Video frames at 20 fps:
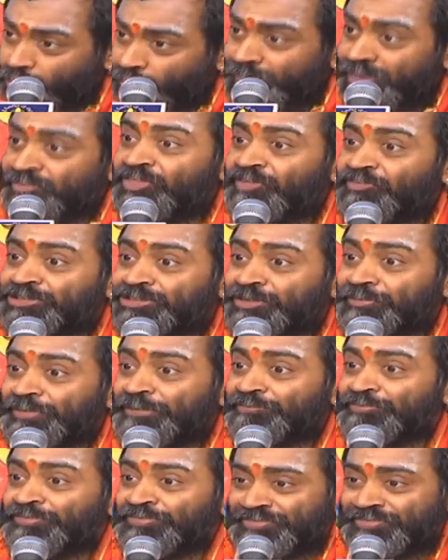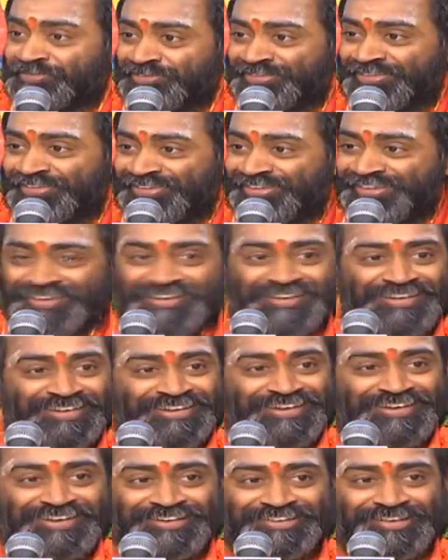లోపలంతా విషయమే
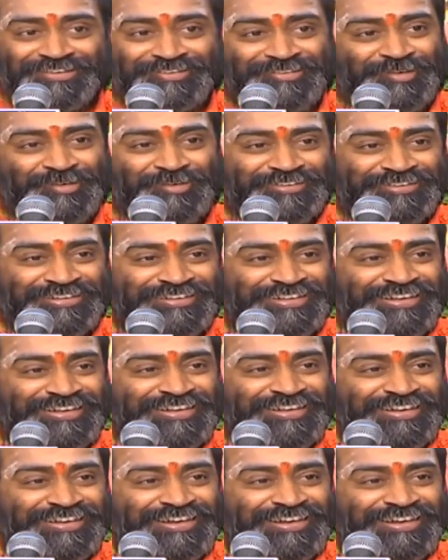ఇక్కడ తెలుసుకోవాల్సింది